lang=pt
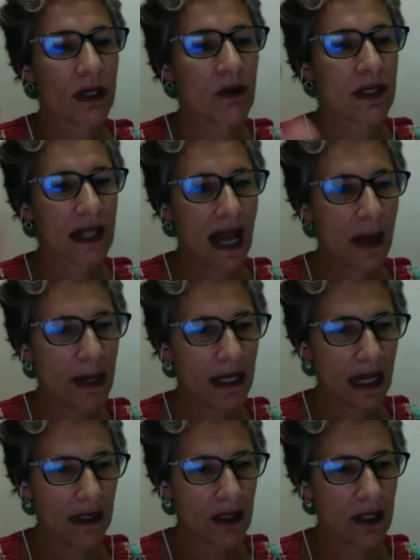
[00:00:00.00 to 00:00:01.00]
não sabem
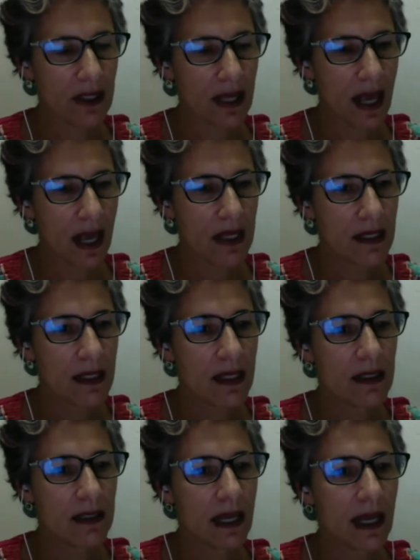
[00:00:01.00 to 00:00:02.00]
nada de
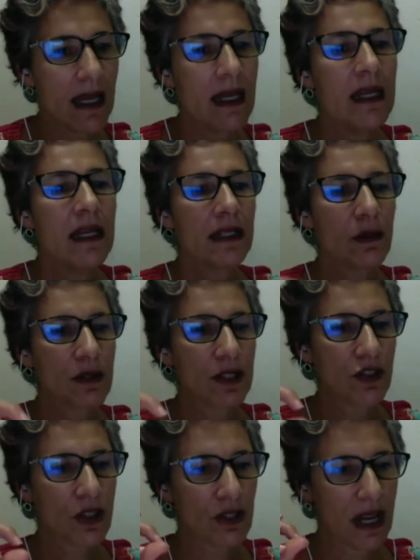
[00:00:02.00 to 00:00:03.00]
ciência, né? Então,
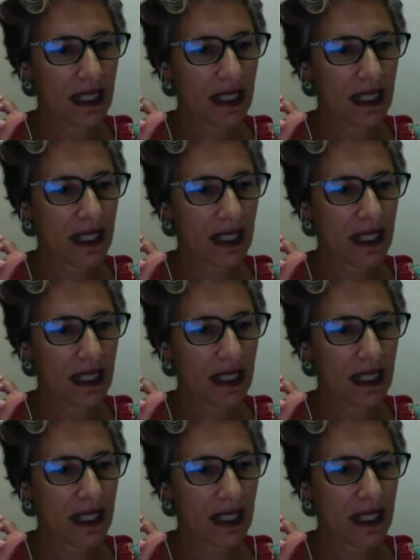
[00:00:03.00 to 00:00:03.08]
existem